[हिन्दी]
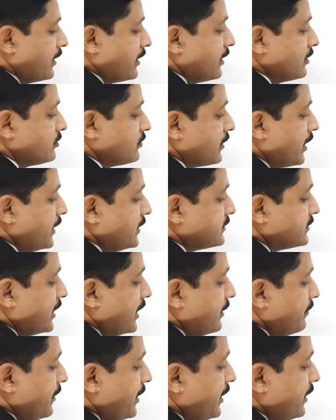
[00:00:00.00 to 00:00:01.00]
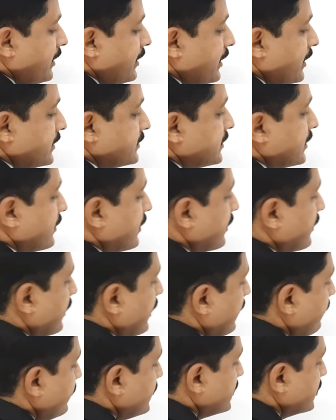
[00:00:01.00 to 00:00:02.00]
करेंगे तो राइट right साइड में इंटीग्रेशन करना
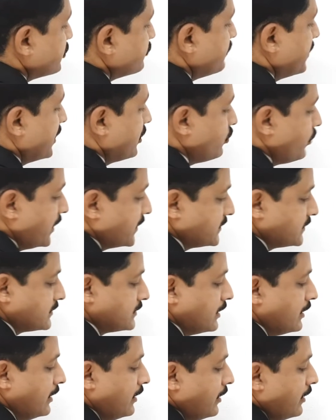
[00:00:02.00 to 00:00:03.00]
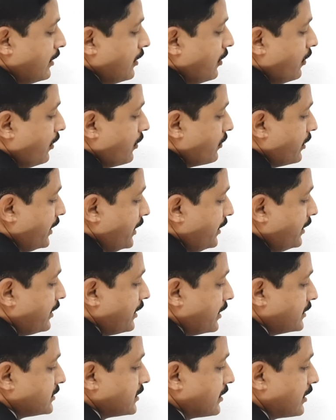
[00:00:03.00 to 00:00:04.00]
है विद रिस्पेक्ट टू एस और
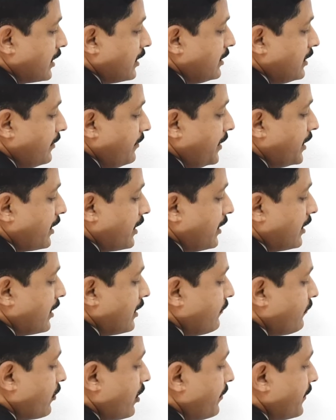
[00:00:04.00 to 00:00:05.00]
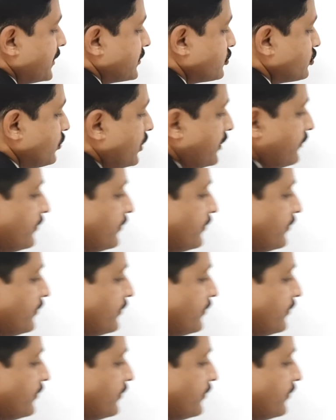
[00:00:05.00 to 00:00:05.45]
इंटीग्रेशन का लिमिट रहेगा फ्रॉम एस टू